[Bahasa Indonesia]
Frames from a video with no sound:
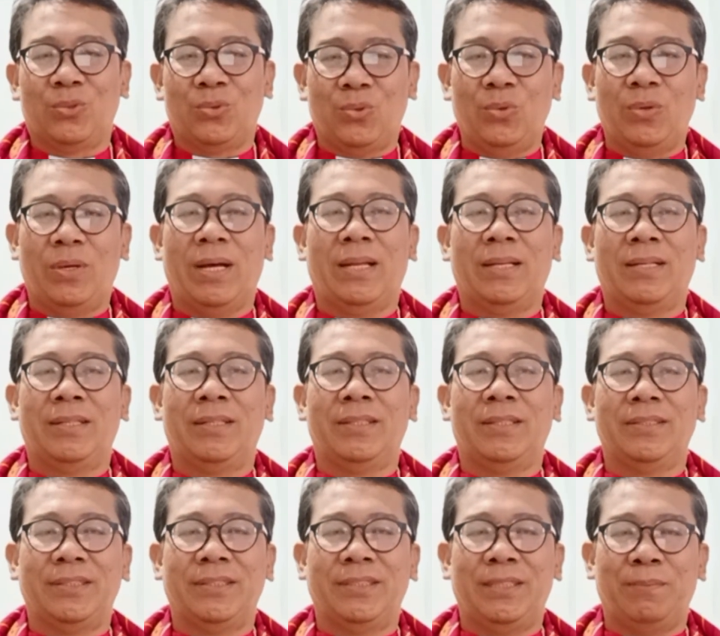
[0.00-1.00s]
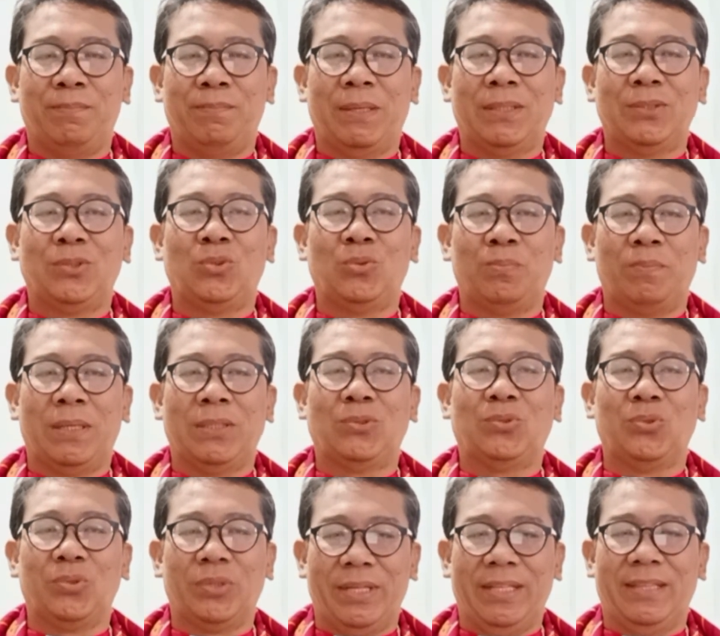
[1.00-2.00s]
Tuhan si masuk
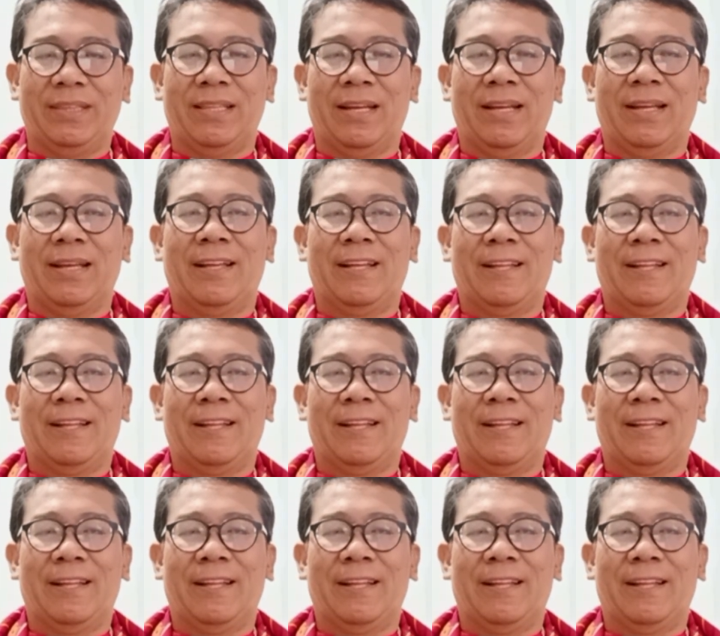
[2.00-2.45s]
masuk kita.